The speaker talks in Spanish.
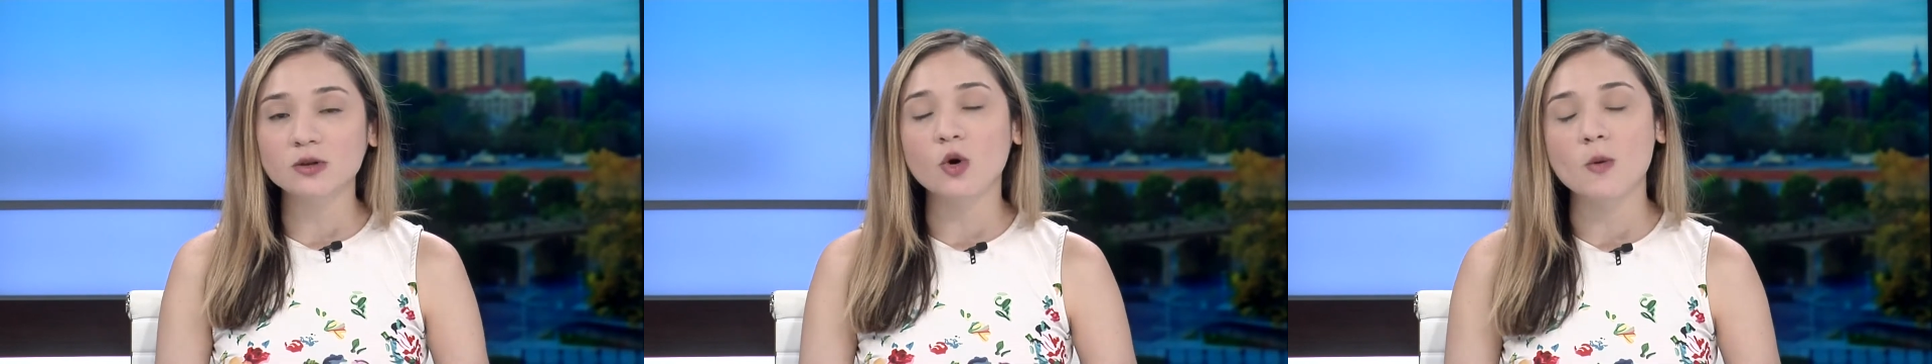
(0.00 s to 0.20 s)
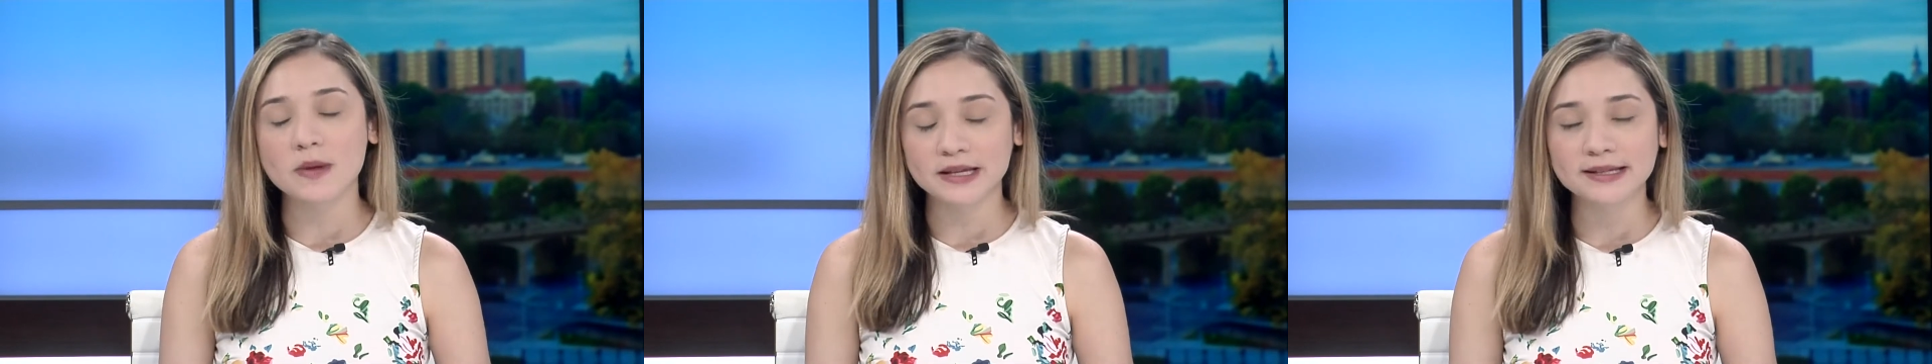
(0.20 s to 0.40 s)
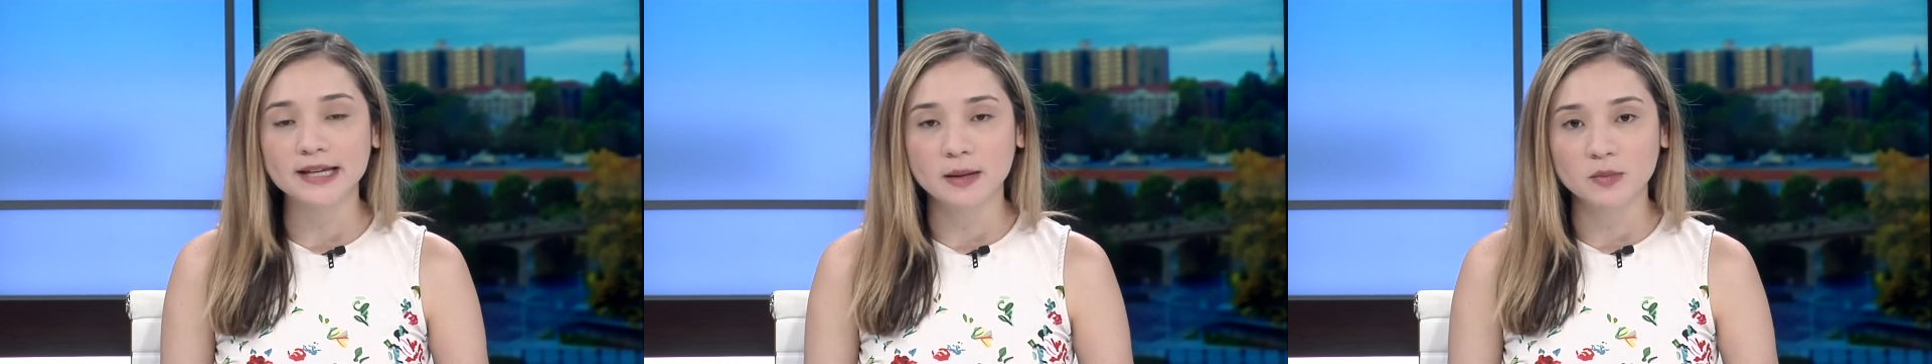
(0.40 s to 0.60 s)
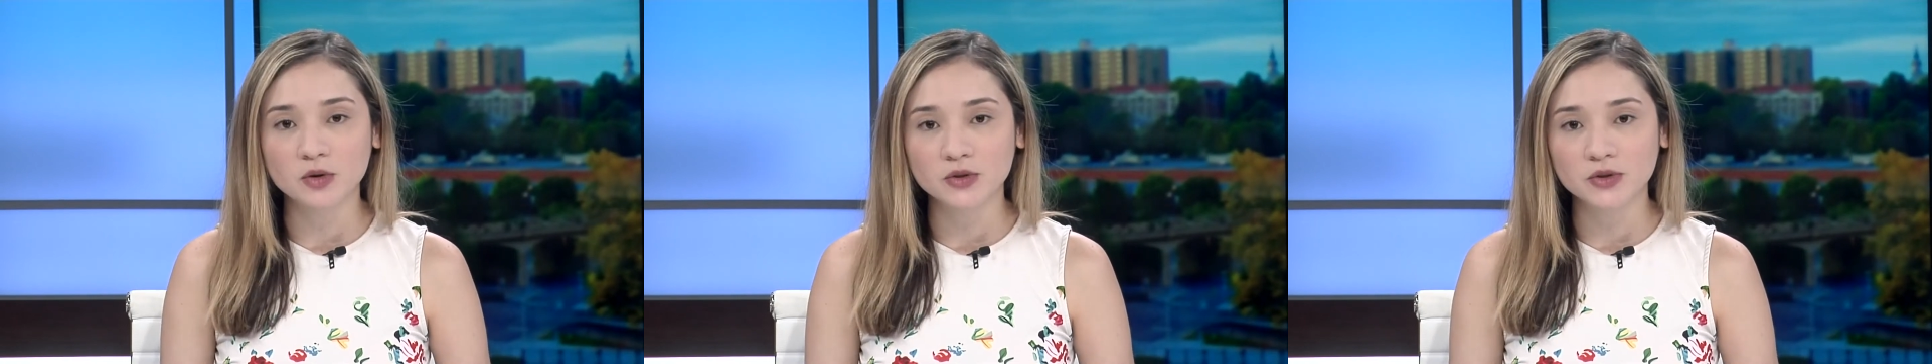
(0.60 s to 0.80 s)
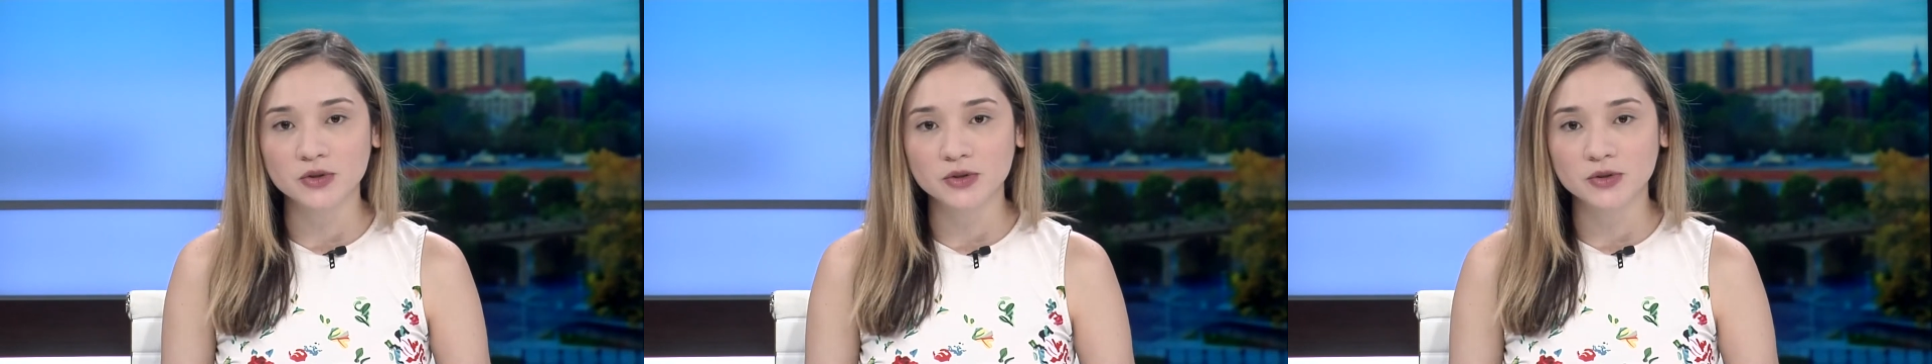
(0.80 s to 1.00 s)

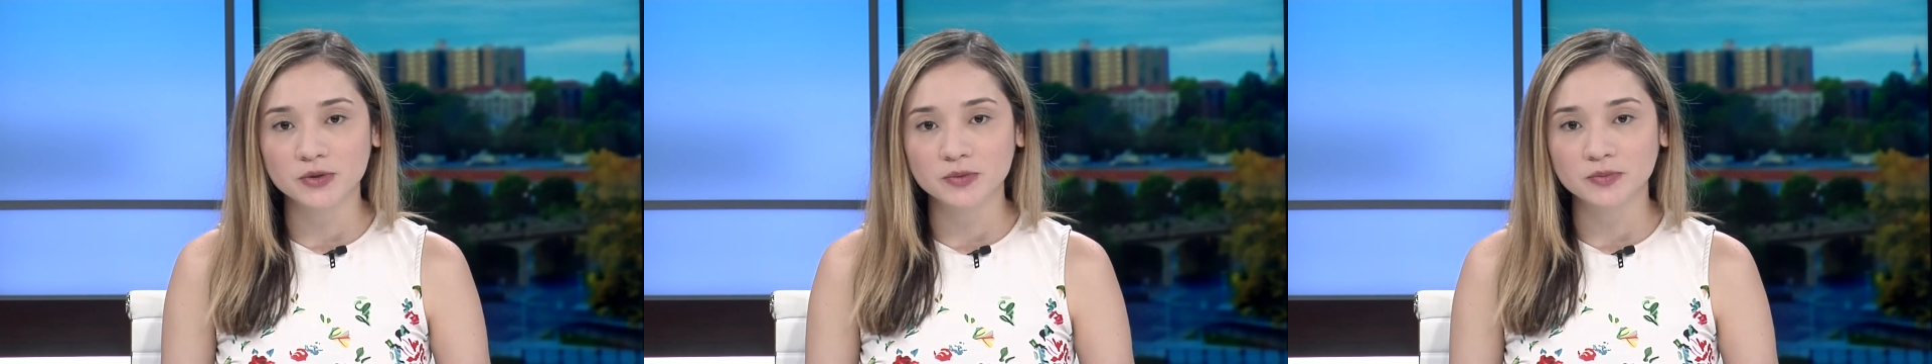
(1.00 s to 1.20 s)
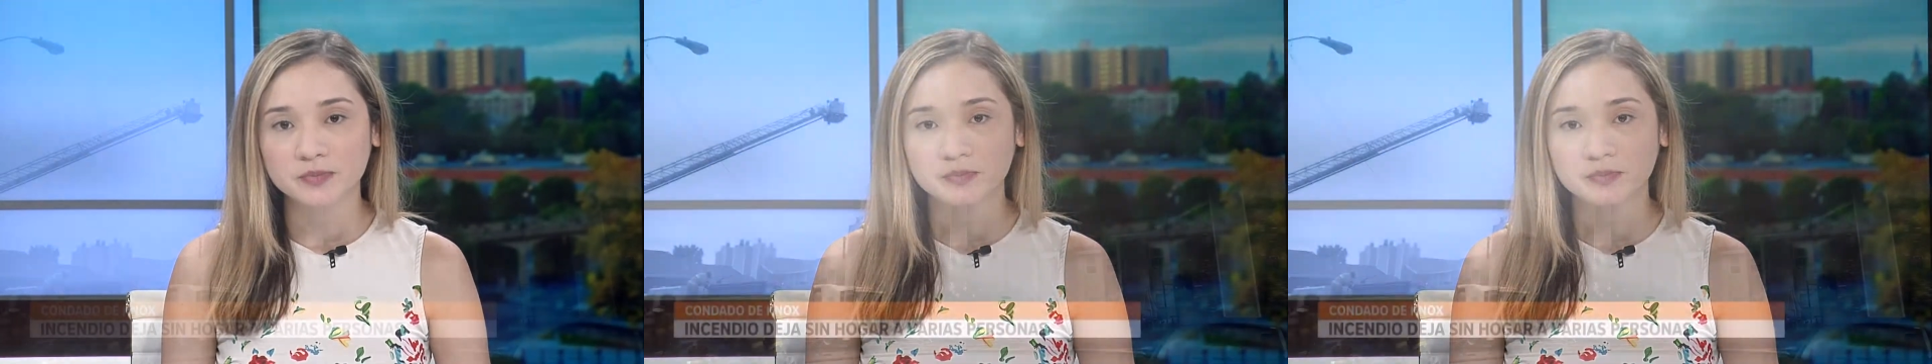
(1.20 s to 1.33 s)
Comencemos.